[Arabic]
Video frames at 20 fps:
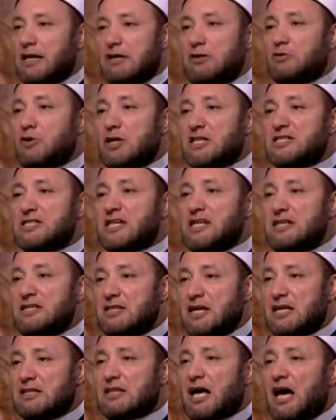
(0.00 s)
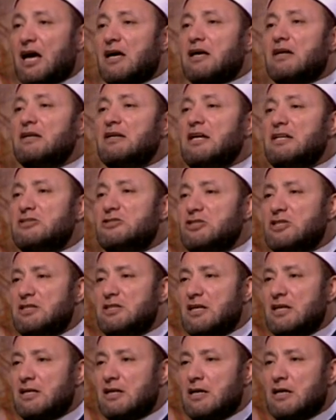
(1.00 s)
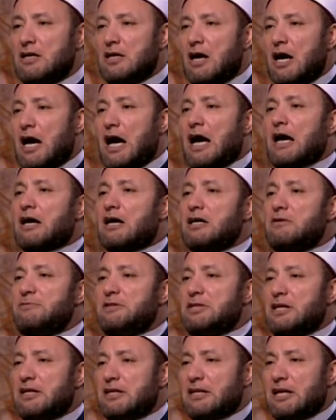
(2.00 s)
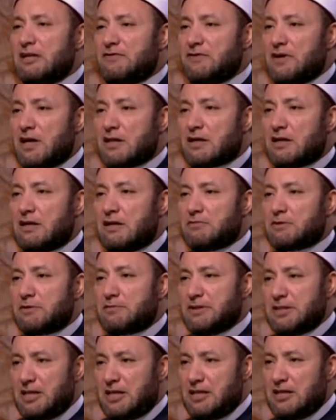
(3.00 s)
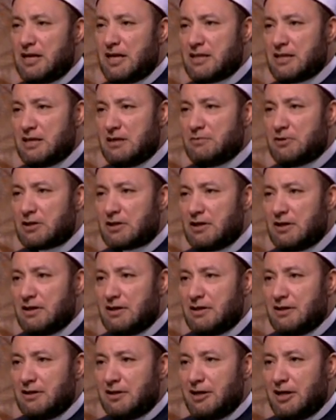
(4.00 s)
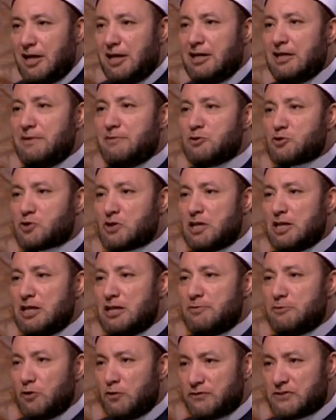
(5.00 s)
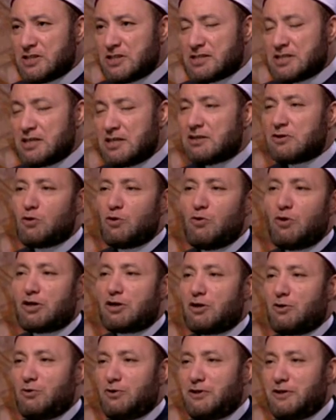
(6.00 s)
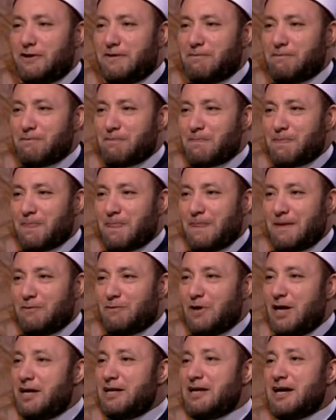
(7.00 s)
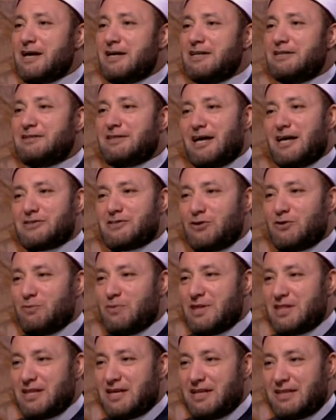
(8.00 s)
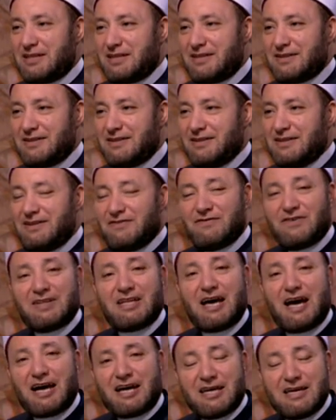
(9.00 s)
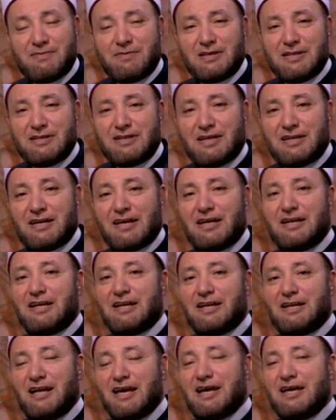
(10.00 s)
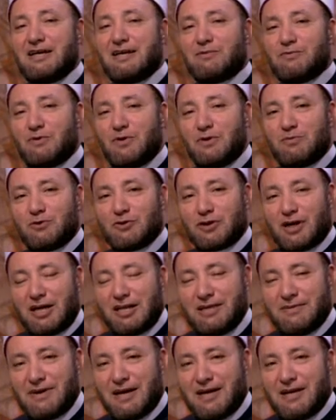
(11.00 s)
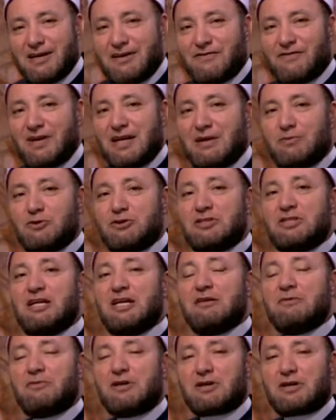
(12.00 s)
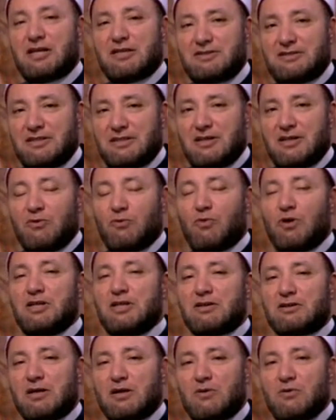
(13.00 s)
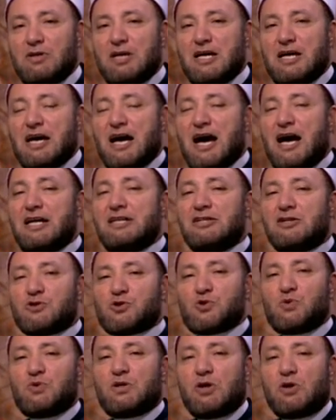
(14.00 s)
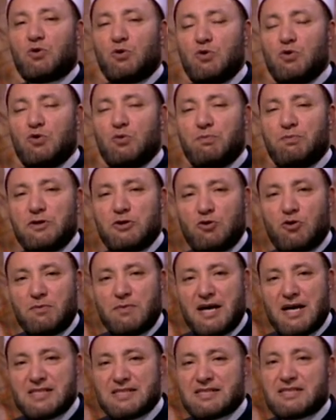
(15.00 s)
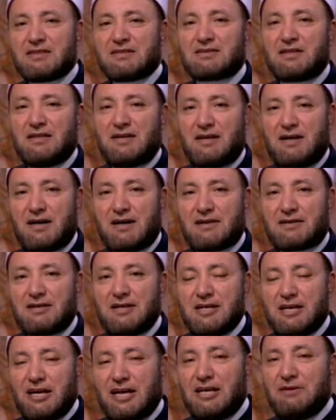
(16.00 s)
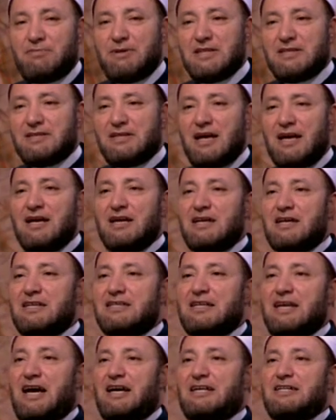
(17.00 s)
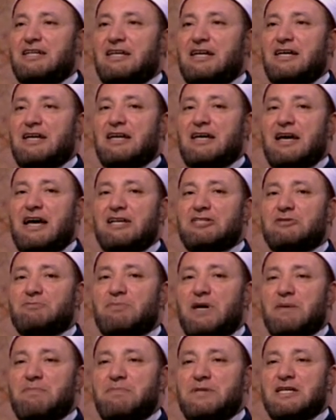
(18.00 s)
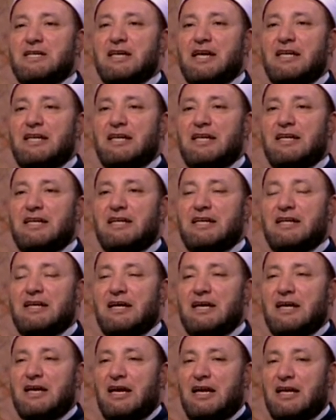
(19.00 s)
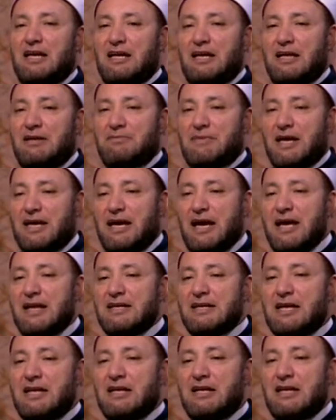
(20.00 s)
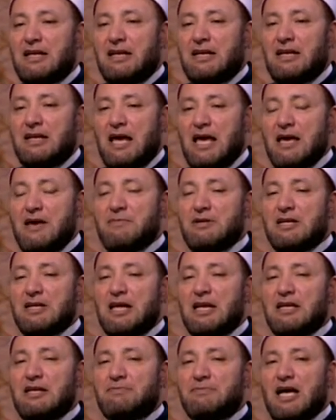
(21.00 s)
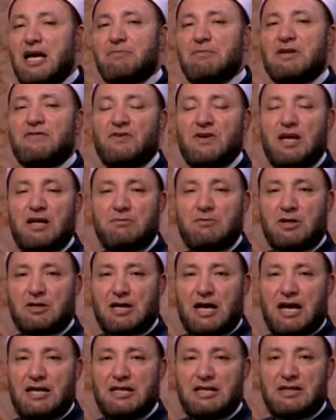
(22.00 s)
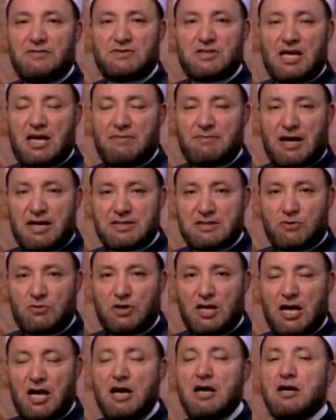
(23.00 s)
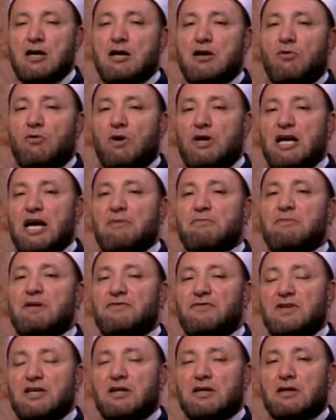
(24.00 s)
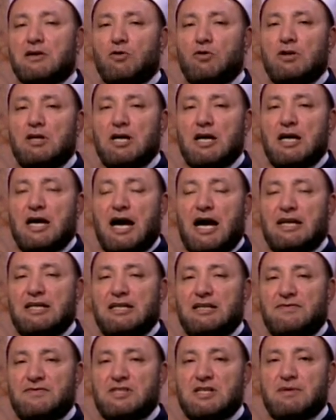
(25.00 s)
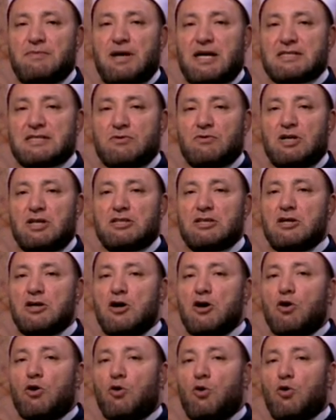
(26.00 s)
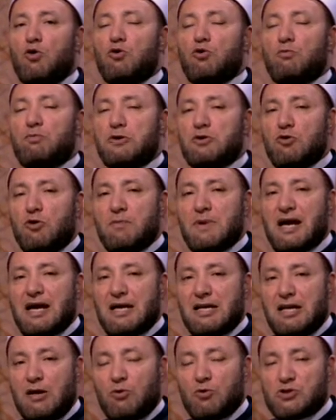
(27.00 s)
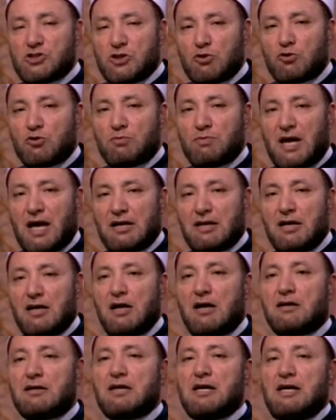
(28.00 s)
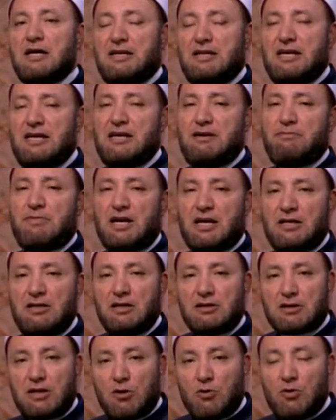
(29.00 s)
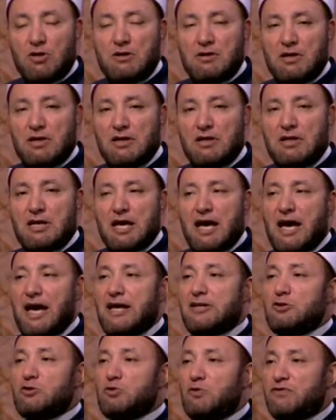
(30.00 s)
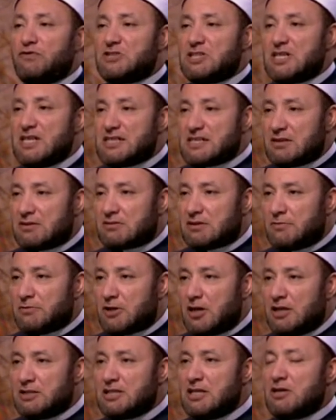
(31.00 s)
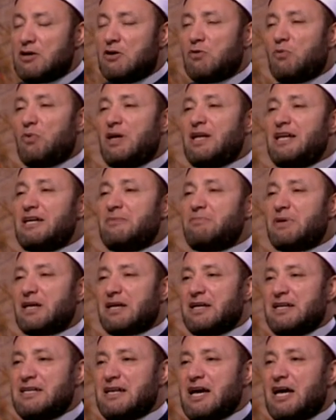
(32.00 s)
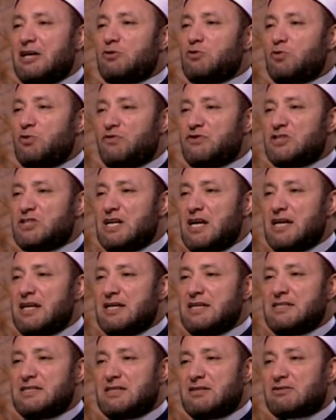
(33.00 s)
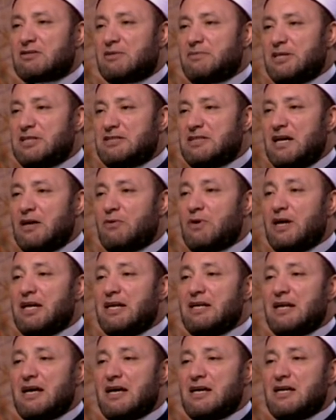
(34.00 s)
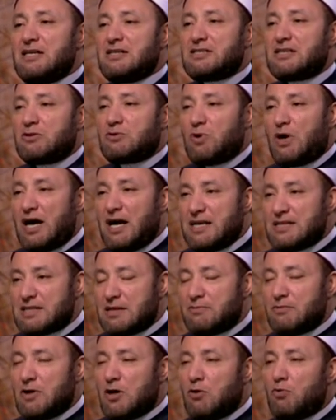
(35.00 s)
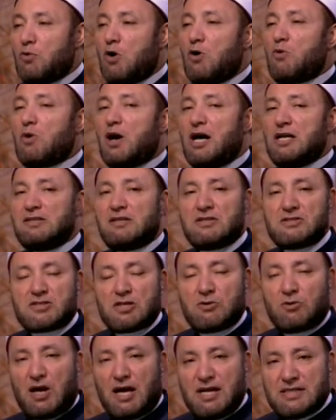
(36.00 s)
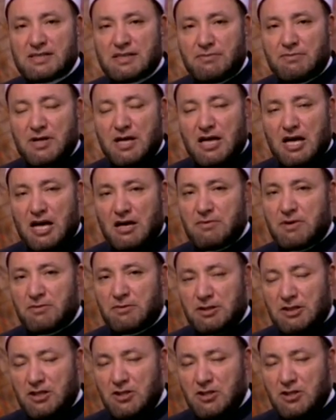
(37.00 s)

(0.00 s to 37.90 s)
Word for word: هناك سيدات عاقلات جدا اعقل من الرجال في هذا الامر مم. بدليل هذه المراه اللي بيص... اللي بيفشي السر هو الرجل وهي تحزن من ذلك فده عجيب جدا الآية منقلبة فلا بد للمرأة وللرجل أن يصون كل منهما سر الآخر البيت ده يعني آه، أشبه بالمكان الآمن اللي بتأمن فيه المرأة على نفسها مع زوجها ويأمن فيه الرجل على نفسه مع زوجته كل منهما له سر مع الآخر لا ينبغي للرجل أن يفشي سر امرأته ولا ينبغي هي أن تفشي سر بيتها وإلا ستحاسب وهو أيضا سيحاسب أمام الله